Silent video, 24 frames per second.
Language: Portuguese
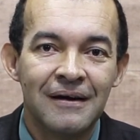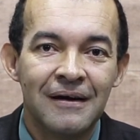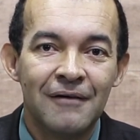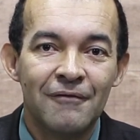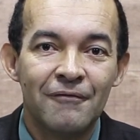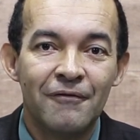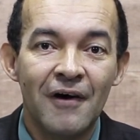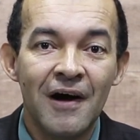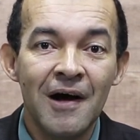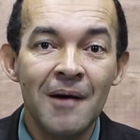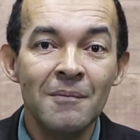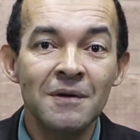
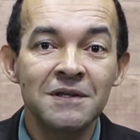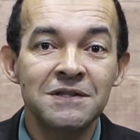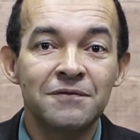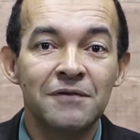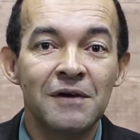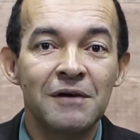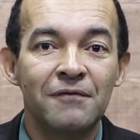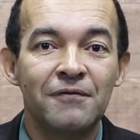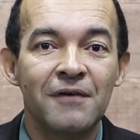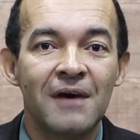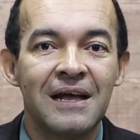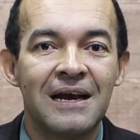vamos
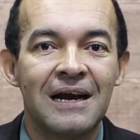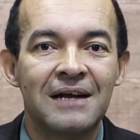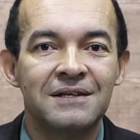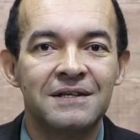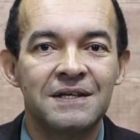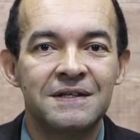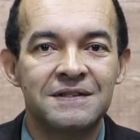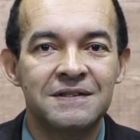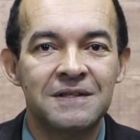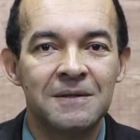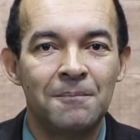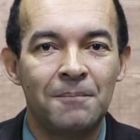viver a
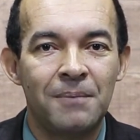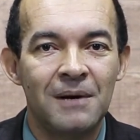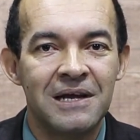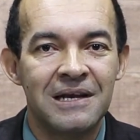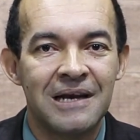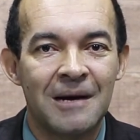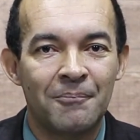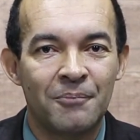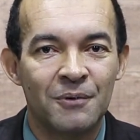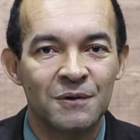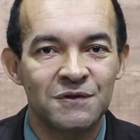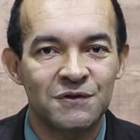disciplina
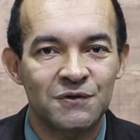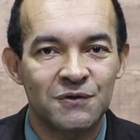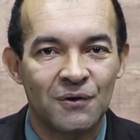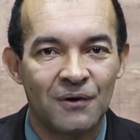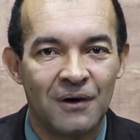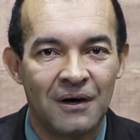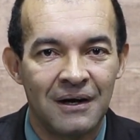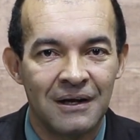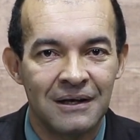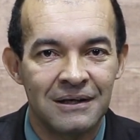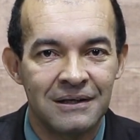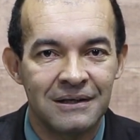
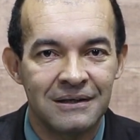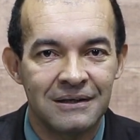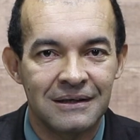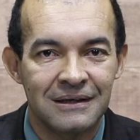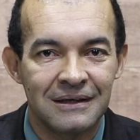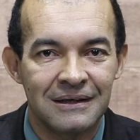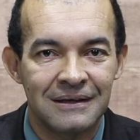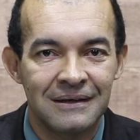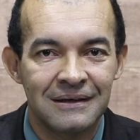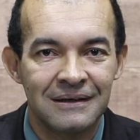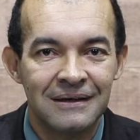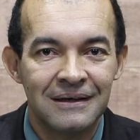
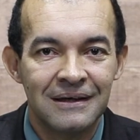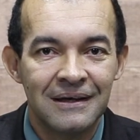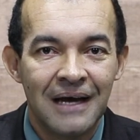apostólica,